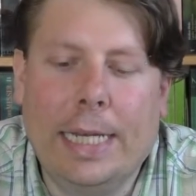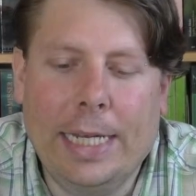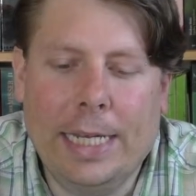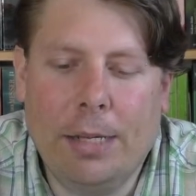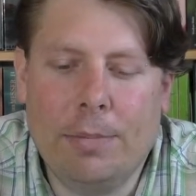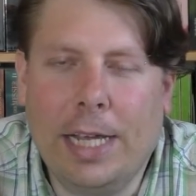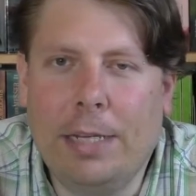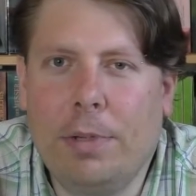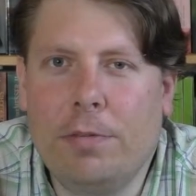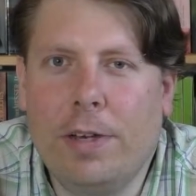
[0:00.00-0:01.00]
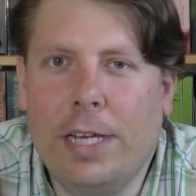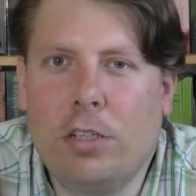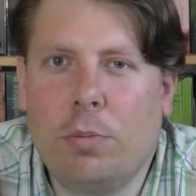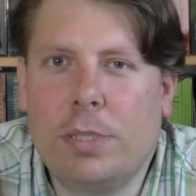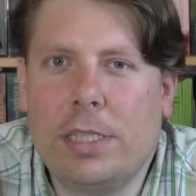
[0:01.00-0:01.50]
Ähm, da hätte man vielleicht
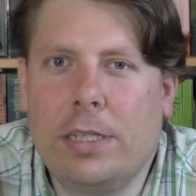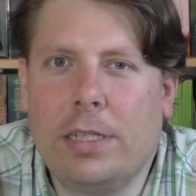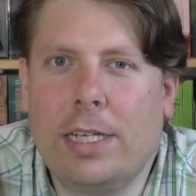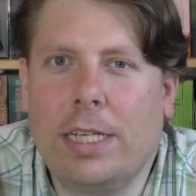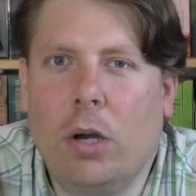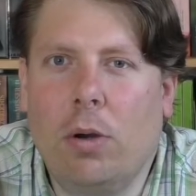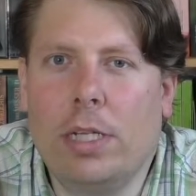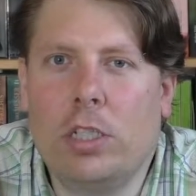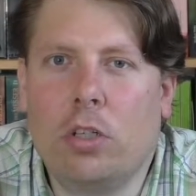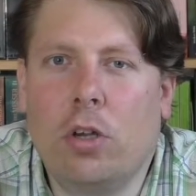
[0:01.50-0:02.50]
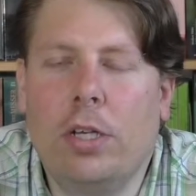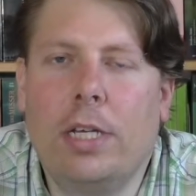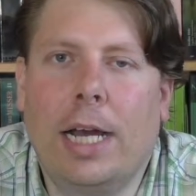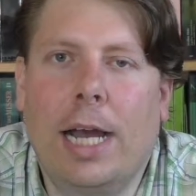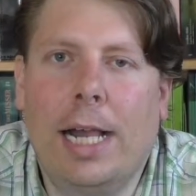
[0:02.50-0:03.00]
noch ein bisschen genauer hinschauen können.
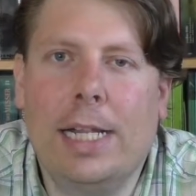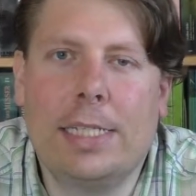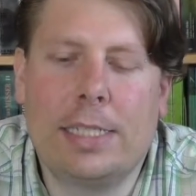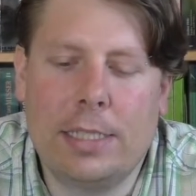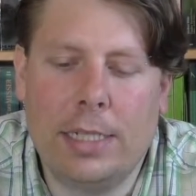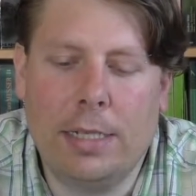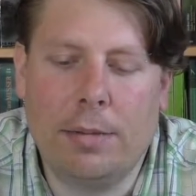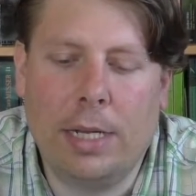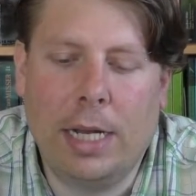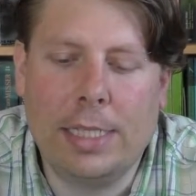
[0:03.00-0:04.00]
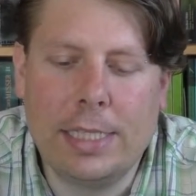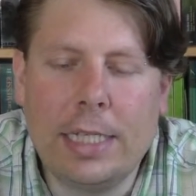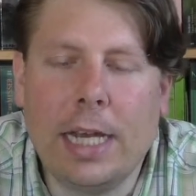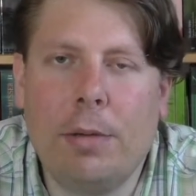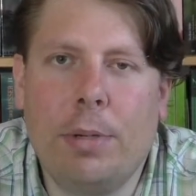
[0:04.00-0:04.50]
Alles, äh, an
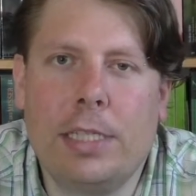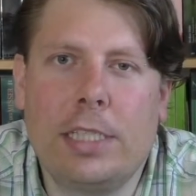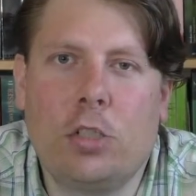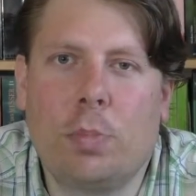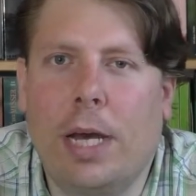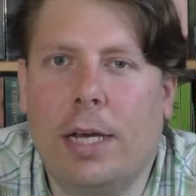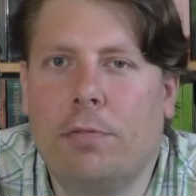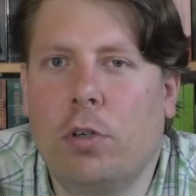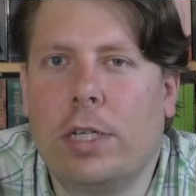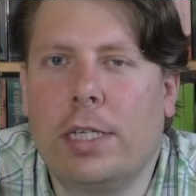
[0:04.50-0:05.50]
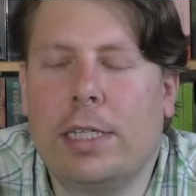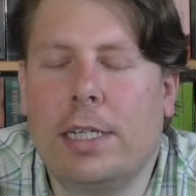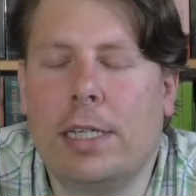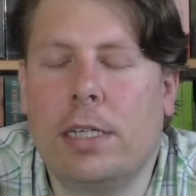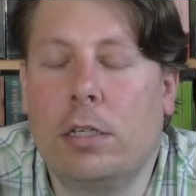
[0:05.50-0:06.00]
sich aber ist die Sprache wirklich
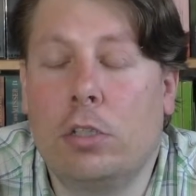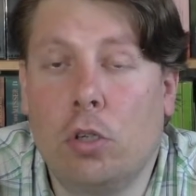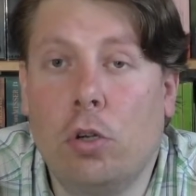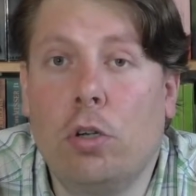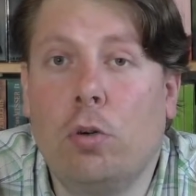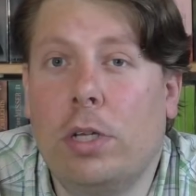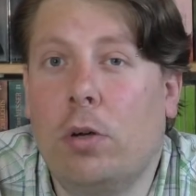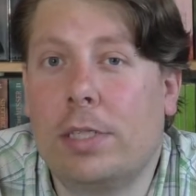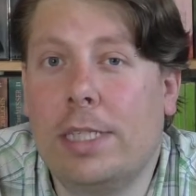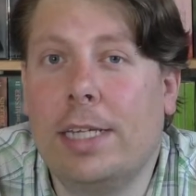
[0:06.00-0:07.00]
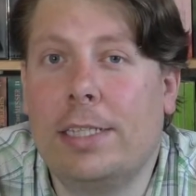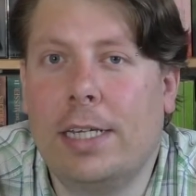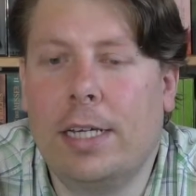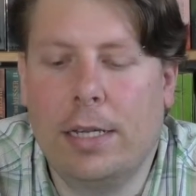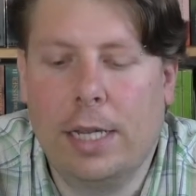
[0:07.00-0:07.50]
äh, schön und auch sehr,
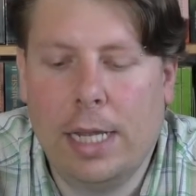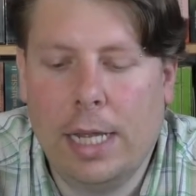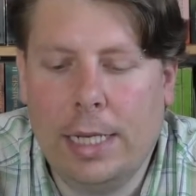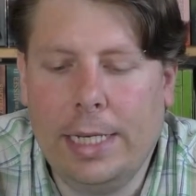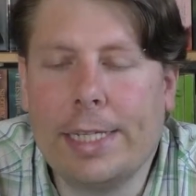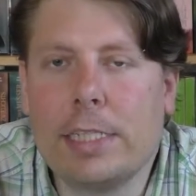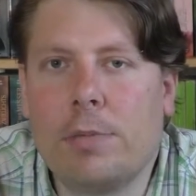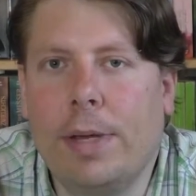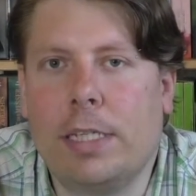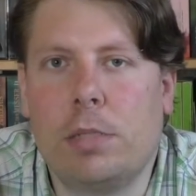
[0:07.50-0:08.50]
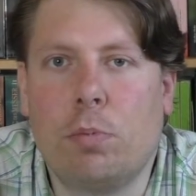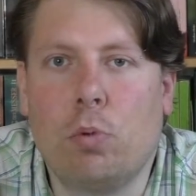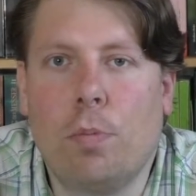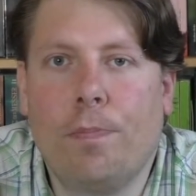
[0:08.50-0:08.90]
sehr lesenswertes Buch.